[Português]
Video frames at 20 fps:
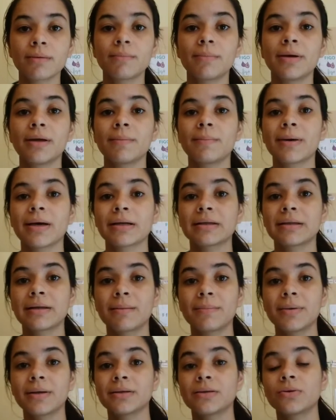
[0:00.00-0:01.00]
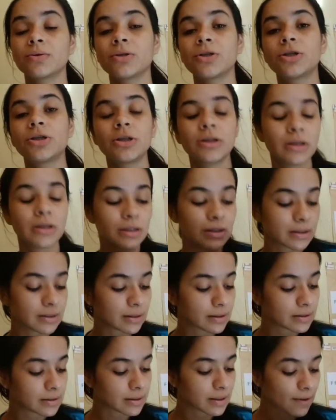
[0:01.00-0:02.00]
também para saber as
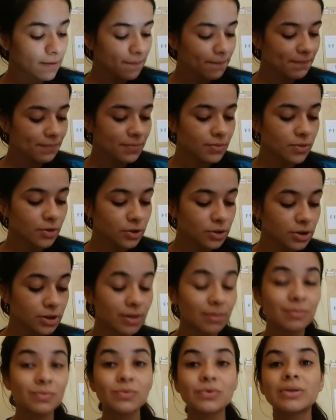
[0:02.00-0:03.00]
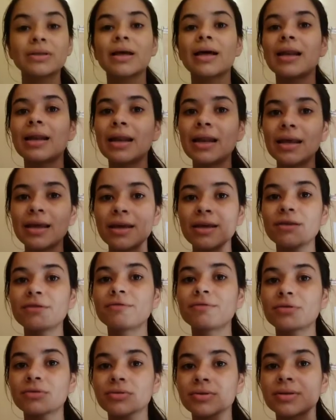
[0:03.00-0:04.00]
notícias. Nós temos
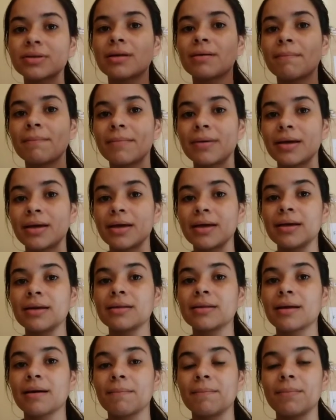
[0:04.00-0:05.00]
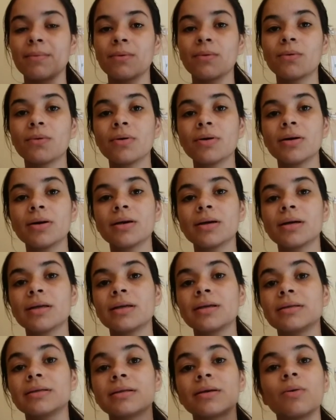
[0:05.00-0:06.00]
livros também, tá bom?
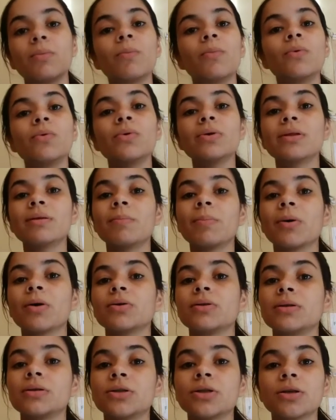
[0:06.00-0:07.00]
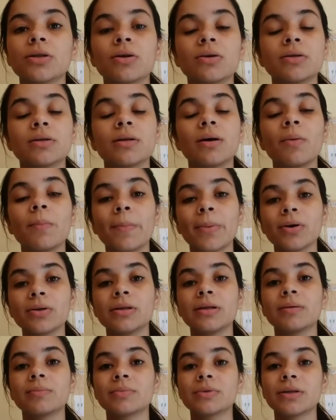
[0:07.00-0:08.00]
Que são muito importantes, que nós não
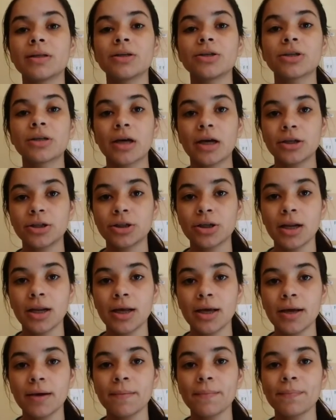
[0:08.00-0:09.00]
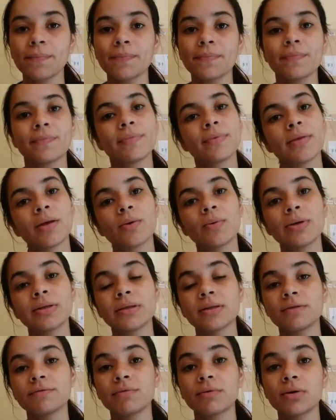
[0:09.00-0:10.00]
podemos deixar de ler. Então,
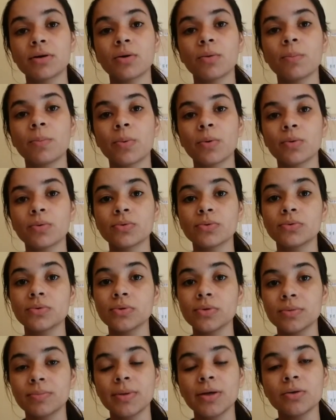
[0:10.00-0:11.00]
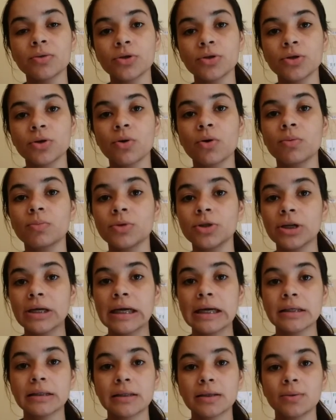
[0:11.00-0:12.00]
esses foram um pouco dos meios de
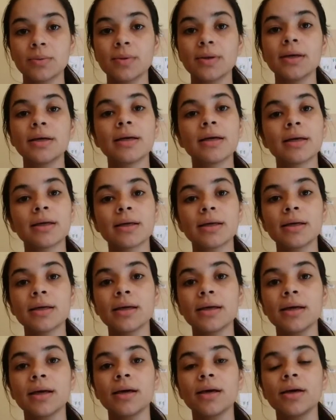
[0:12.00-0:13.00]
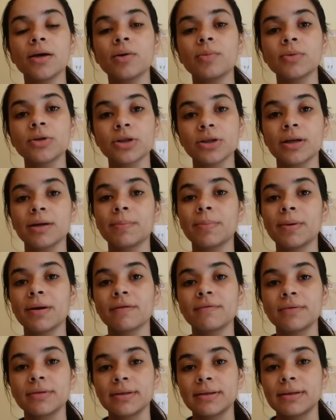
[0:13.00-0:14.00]
comunicação que eu mostrei
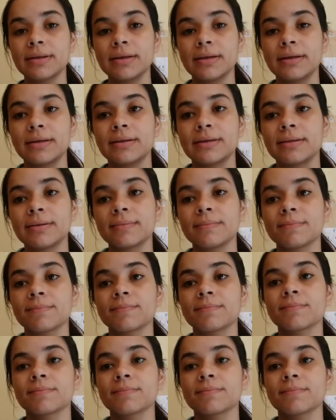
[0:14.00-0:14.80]
para vocês.